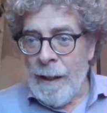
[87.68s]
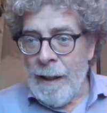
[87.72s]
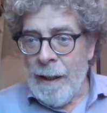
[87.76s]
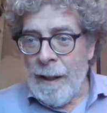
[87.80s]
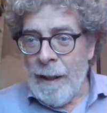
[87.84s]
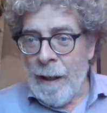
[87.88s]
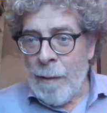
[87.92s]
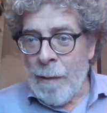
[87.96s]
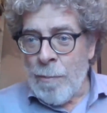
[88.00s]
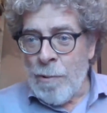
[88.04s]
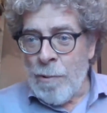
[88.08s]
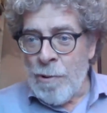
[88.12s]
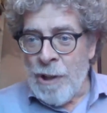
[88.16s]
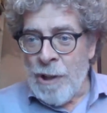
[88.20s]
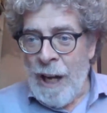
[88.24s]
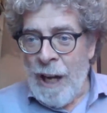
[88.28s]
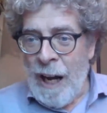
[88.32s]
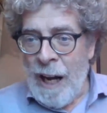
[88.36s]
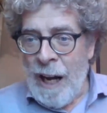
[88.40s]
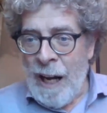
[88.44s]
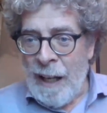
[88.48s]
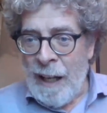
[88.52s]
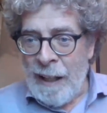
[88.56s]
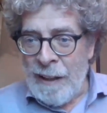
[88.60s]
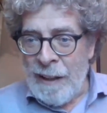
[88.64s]
eh,
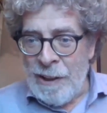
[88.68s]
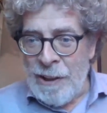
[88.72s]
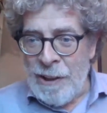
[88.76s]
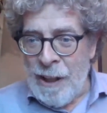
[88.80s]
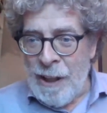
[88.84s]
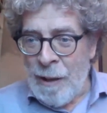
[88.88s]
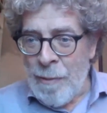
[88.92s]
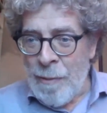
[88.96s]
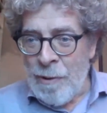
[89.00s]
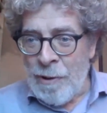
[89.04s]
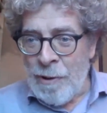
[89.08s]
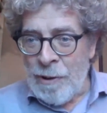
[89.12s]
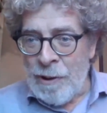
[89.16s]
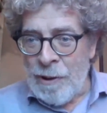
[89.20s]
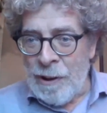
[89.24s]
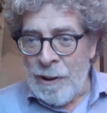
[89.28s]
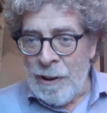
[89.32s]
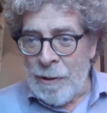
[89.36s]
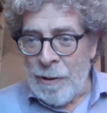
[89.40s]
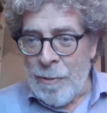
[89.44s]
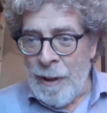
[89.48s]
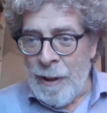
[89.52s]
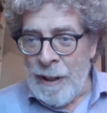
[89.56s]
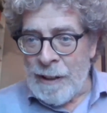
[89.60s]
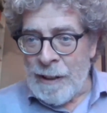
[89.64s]
abusare, diciamo,
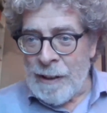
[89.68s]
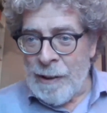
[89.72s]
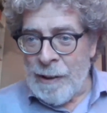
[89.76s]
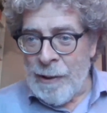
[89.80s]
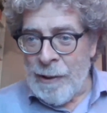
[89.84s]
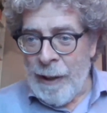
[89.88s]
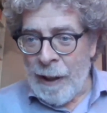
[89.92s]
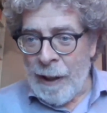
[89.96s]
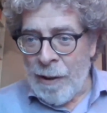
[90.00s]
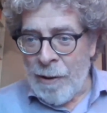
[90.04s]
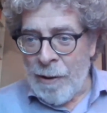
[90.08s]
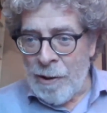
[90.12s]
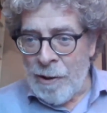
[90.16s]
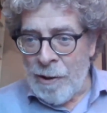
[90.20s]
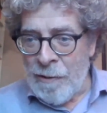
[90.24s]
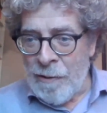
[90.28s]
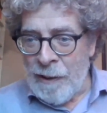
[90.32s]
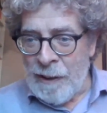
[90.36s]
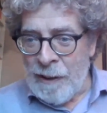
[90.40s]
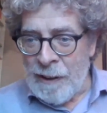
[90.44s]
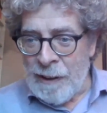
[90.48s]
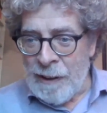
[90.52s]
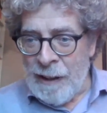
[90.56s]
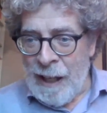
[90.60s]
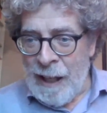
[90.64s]
di questo. Ecco
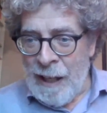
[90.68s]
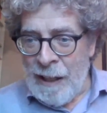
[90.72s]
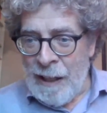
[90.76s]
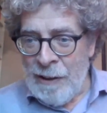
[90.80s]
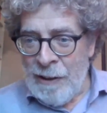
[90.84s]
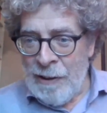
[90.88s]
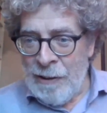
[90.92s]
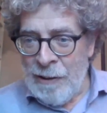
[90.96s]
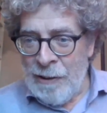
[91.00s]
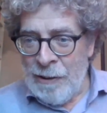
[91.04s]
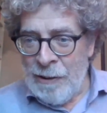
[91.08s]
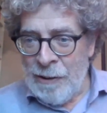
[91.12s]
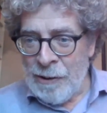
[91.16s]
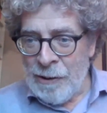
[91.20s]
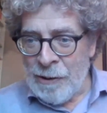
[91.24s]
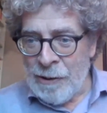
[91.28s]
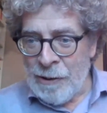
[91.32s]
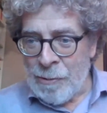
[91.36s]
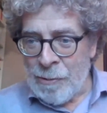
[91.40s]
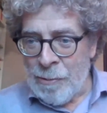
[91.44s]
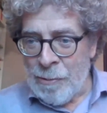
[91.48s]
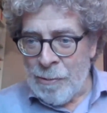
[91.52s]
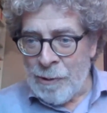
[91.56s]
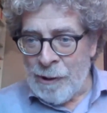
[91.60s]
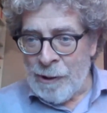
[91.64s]
dove stanno,
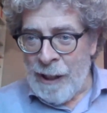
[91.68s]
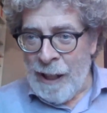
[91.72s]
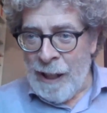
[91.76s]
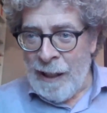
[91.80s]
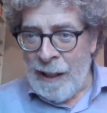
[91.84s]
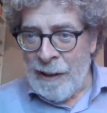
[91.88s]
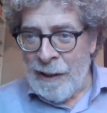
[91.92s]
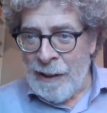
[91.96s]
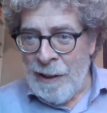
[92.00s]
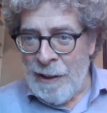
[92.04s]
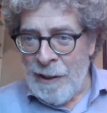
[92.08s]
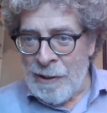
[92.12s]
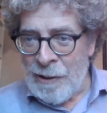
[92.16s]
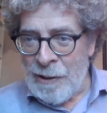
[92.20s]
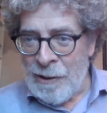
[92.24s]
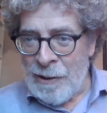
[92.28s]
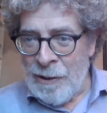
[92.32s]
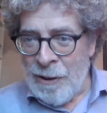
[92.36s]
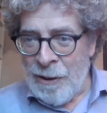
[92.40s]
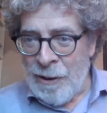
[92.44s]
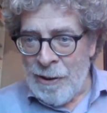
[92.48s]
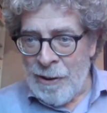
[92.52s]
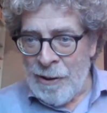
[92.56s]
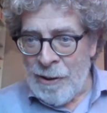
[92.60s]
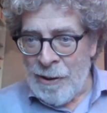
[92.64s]
scusate, le
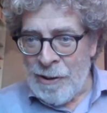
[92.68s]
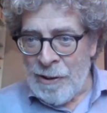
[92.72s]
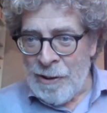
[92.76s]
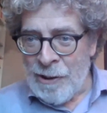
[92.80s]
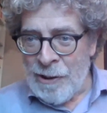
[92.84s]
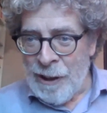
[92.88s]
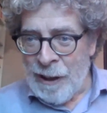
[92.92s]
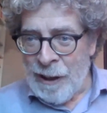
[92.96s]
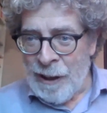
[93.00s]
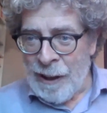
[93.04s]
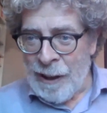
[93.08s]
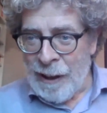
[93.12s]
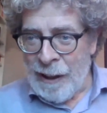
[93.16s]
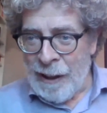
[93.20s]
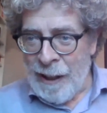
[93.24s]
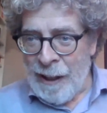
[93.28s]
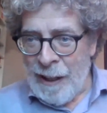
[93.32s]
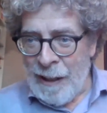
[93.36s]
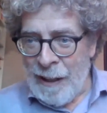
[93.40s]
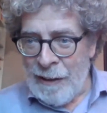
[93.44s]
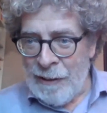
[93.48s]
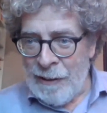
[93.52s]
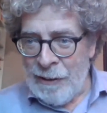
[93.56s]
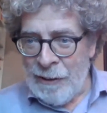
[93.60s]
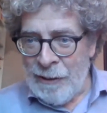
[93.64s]
sto
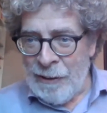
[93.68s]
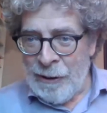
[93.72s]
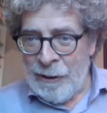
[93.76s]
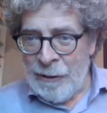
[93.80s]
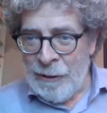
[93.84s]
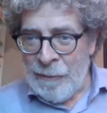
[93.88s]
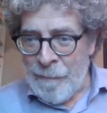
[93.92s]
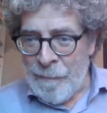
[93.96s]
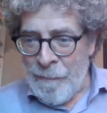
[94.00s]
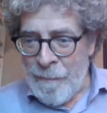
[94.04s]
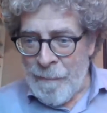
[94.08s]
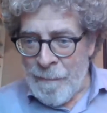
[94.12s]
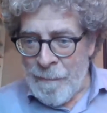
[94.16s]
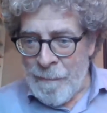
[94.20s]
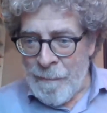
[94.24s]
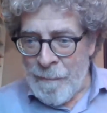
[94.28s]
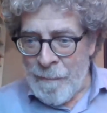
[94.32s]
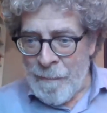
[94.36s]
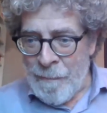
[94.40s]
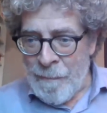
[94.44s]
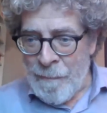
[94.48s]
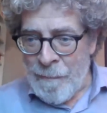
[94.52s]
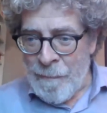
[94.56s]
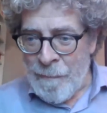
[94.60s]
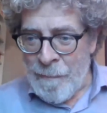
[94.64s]
cercando.
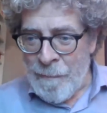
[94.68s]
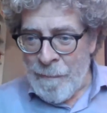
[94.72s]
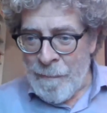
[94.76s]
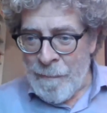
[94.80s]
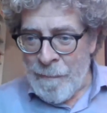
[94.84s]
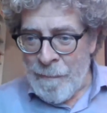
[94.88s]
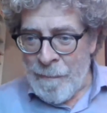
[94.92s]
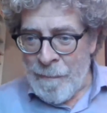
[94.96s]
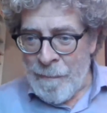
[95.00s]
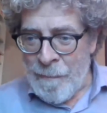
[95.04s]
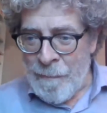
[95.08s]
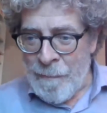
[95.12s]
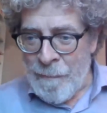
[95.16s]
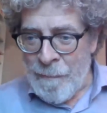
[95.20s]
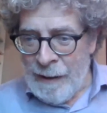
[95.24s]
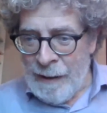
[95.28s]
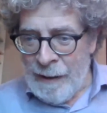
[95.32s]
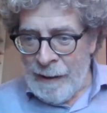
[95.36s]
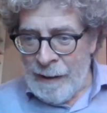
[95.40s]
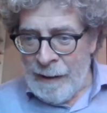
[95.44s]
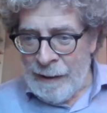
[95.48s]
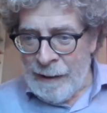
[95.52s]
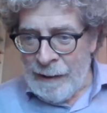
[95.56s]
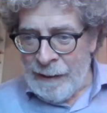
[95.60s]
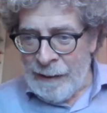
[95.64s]

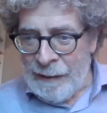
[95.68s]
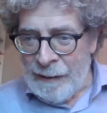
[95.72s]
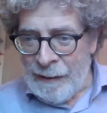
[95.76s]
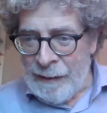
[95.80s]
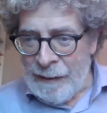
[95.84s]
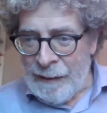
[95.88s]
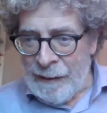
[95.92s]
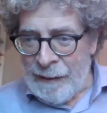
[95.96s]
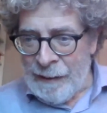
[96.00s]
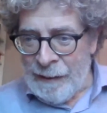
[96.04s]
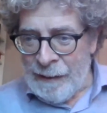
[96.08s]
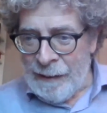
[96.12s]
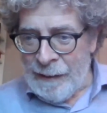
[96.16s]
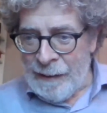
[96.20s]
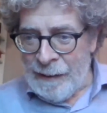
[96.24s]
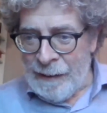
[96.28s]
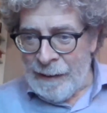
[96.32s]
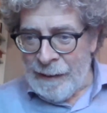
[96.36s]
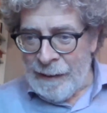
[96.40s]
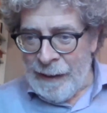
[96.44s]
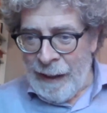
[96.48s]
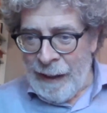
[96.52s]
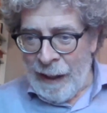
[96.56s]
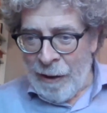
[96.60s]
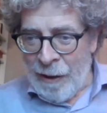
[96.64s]

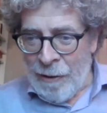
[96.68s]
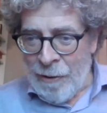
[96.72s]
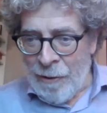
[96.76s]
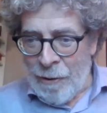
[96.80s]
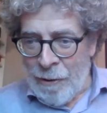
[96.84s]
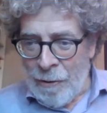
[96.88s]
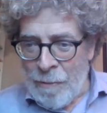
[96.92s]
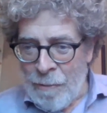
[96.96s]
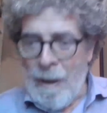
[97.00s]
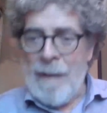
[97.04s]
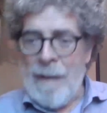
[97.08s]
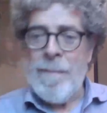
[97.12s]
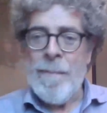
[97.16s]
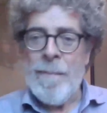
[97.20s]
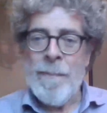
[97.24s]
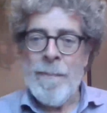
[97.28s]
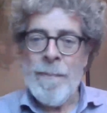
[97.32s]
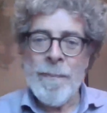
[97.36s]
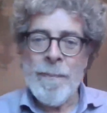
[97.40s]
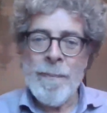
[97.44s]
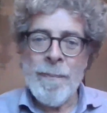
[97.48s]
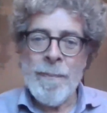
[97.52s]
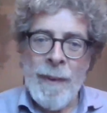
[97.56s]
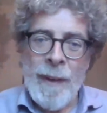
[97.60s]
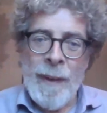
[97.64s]
Eh, eccolo qua.
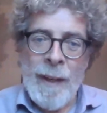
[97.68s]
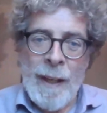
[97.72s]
